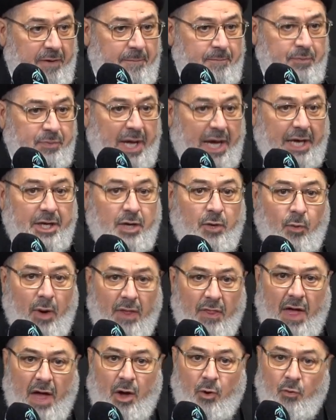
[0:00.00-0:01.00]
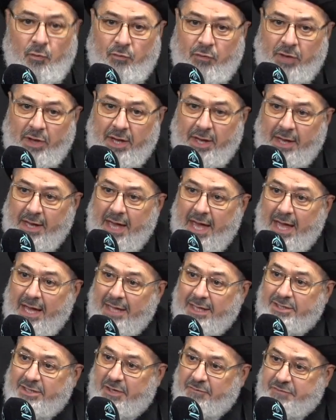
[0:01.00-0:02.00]
يعني وضعوا في
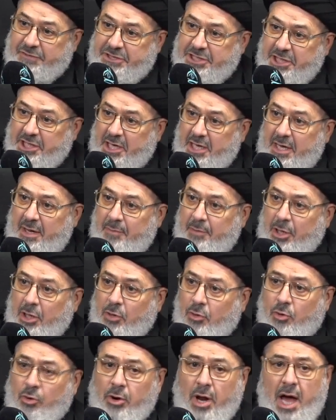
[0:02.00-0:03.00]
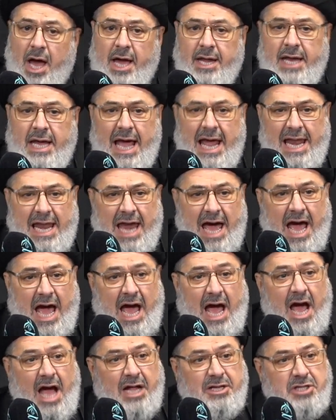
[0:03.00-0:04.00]
تفسيرهم للقران
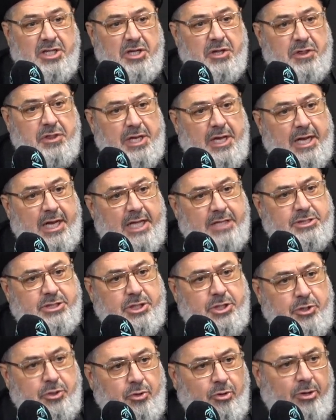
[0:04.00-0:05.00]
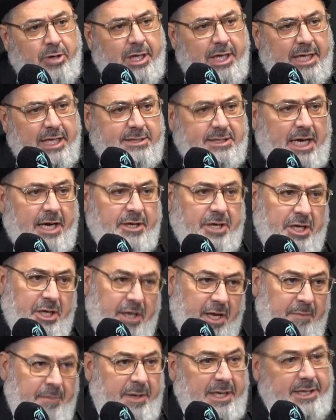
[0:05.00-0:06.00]
الاحاديث التي نقلت عن
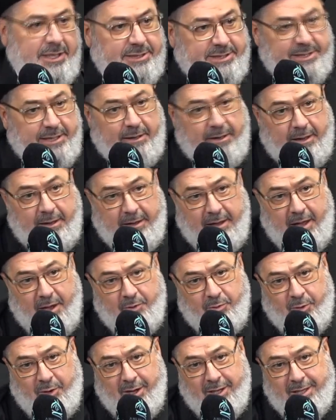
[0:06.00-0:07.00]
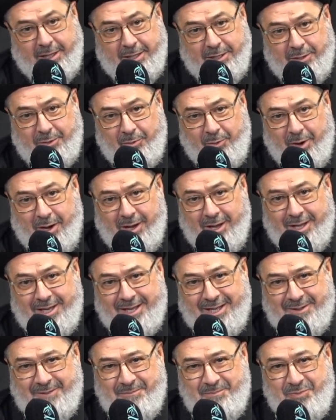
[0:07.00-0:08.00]
النبي صلى الله عليه
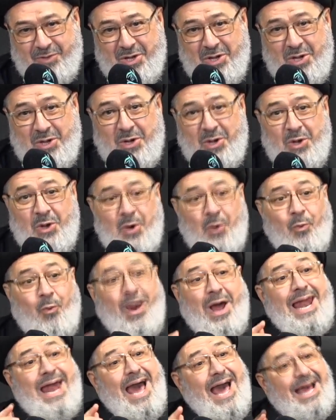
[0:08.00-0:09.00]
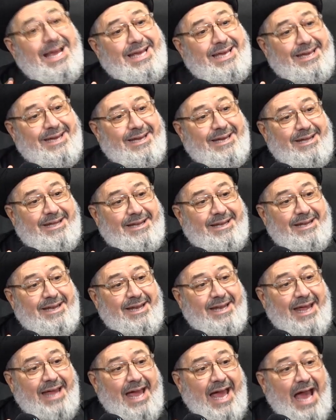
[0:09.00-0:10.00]
واله ولكن
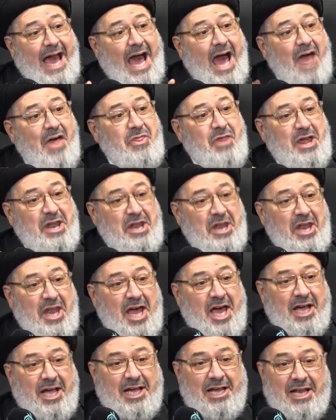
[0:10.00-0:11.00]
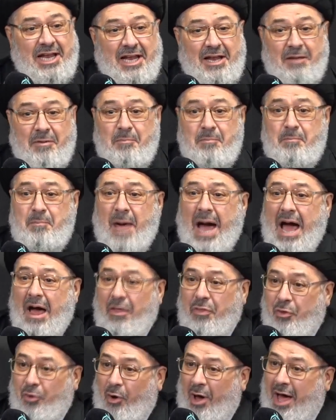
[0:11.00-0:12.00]
هذا النقل
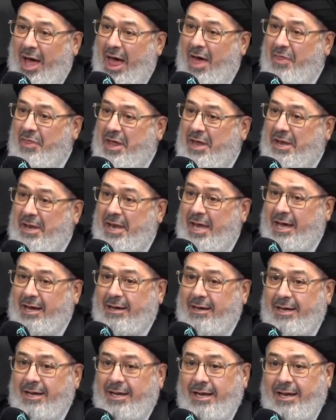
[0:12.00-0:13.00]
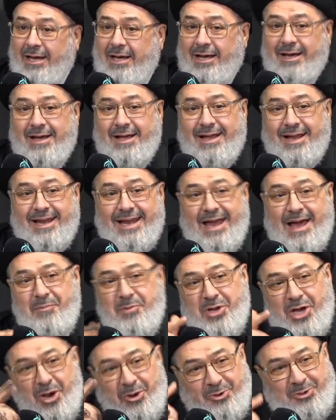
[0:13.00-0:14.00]
بعض هذا النقل لم
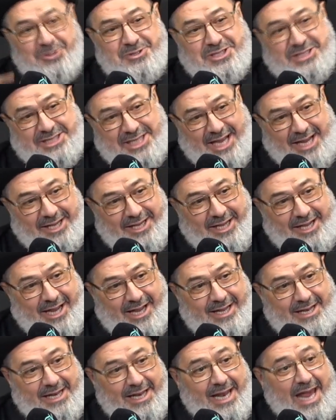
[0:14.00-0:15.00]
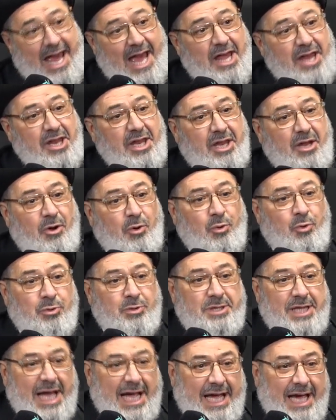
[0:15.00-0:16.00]
يكن صحيحا لانه
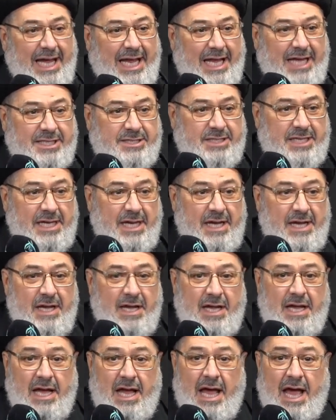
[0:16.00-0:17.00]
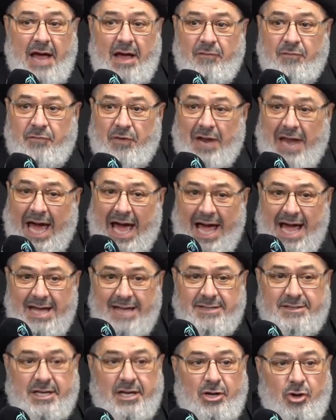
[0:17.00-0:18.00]
دخلت في
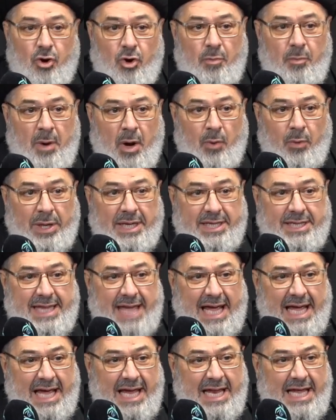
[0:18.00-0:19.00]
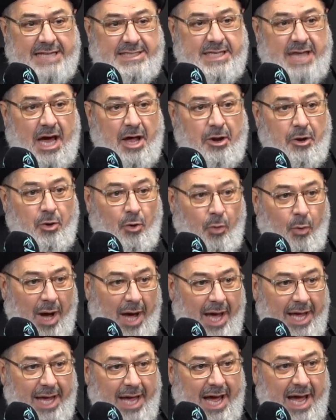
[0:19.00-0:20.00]
العهد الاموي دخلت
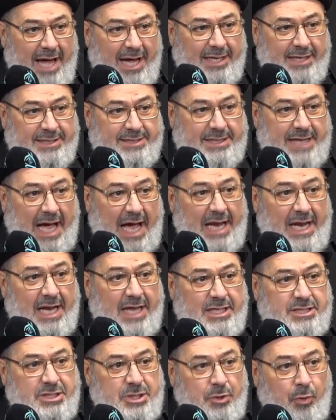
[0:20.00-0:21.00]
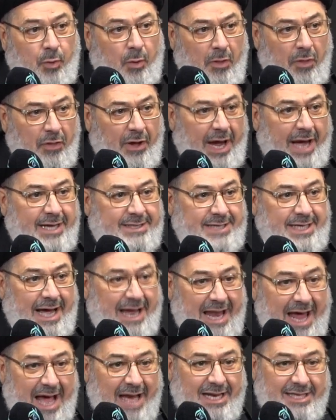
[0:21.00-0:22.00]
الروايات التي وضعت
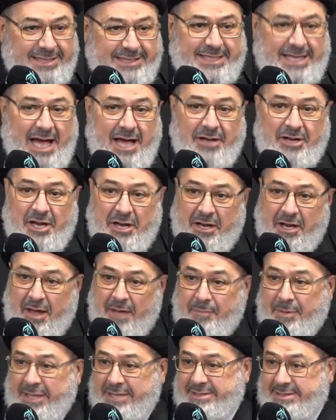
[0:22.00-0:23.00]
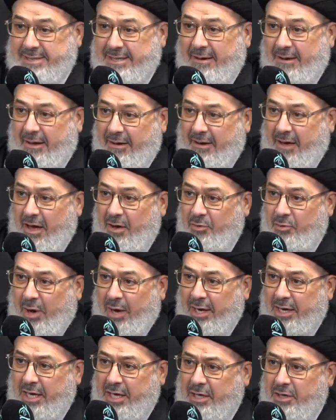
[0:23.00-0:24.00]
على لسان النبي صلى الله
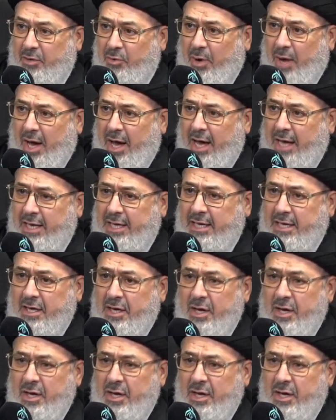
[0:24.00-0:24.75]
عليه واله